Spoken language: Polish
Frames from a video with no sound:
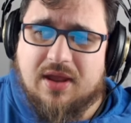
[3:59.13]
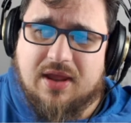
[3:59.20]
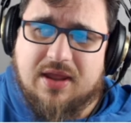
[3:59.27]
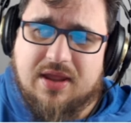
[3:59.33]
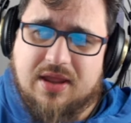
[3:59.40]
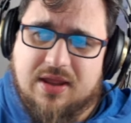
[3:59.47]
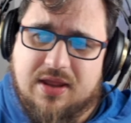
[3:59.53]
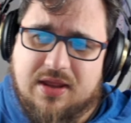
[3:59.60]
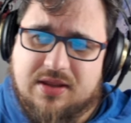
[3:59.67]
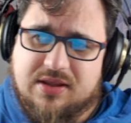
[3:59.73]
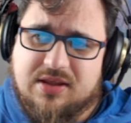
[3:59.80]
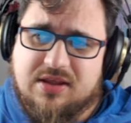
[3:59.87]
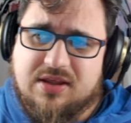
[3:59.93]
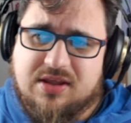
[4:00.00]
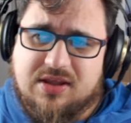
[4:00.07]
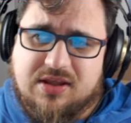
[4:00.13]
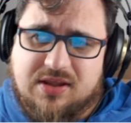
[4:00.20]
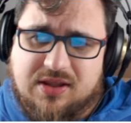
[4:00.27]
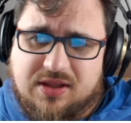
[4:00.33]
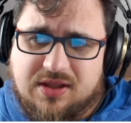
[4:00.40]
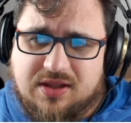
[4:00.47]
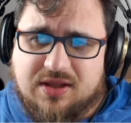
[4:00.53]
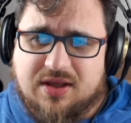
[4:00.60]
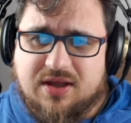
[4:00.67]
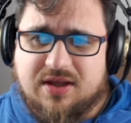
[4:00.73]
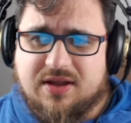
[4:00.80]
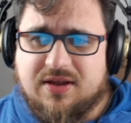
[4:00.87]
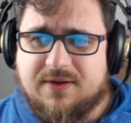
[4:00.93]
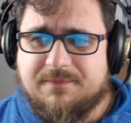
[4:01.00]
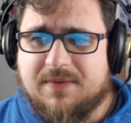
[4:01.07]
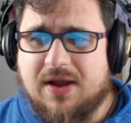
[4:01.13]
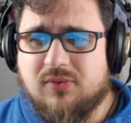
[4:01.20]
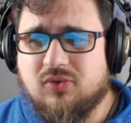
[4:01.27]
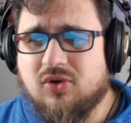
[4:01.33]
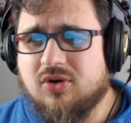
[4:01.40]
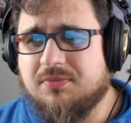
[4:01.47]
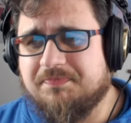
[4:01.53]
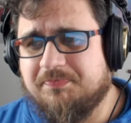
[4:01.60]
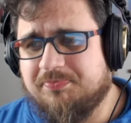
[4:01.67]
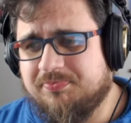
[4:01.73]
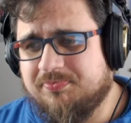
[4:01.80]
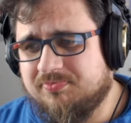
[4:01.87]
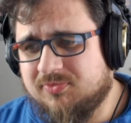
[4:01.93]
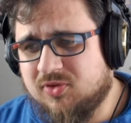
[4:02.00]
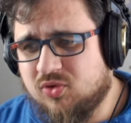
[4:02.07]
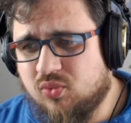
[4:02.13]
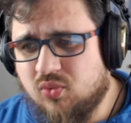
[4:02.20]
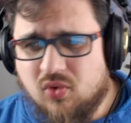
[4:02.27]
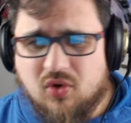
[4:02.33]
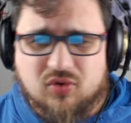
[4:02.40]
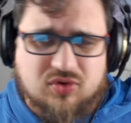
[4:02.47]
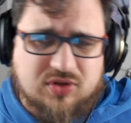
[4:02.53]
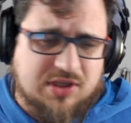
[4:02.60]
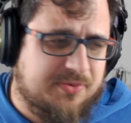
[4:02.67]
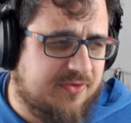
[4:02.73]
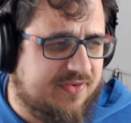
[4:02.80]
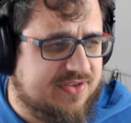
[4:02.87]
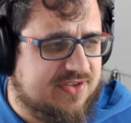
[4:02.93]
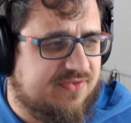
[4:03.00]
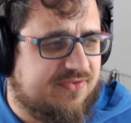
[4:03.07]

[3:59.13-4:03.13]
E, I e, autor długo tutaj prowadzi